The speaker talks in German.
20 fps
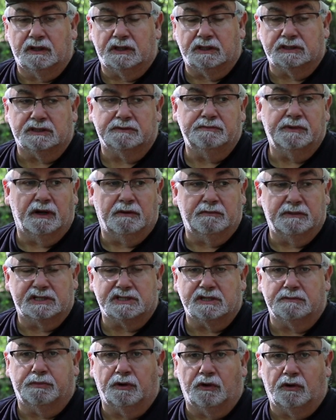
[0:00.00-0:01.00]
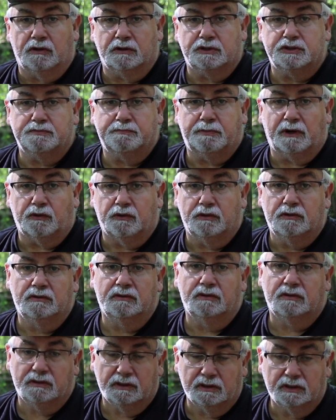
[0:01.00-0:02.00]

Also wir haben jetzt ein paar angesprochen